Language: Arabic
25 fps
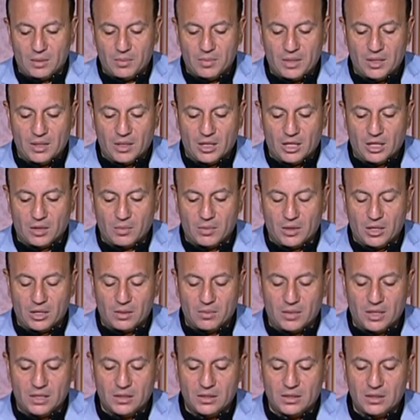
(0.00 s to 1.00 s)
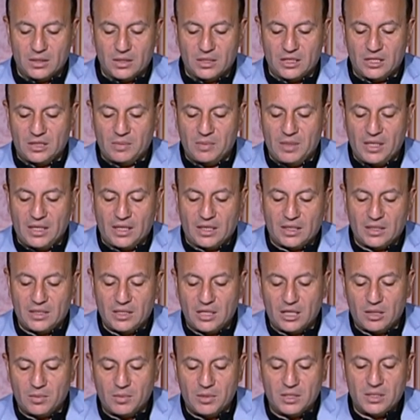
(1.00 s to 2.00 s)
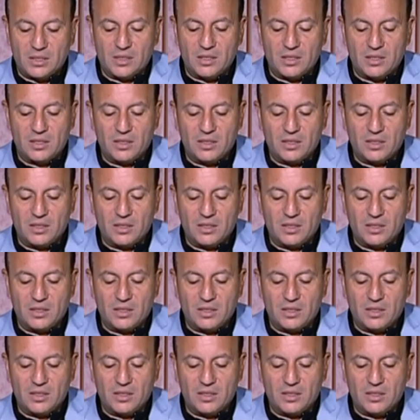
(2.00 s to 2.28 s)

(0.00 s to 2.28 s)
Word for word: من أخبار مصر رسميا اختيار مصر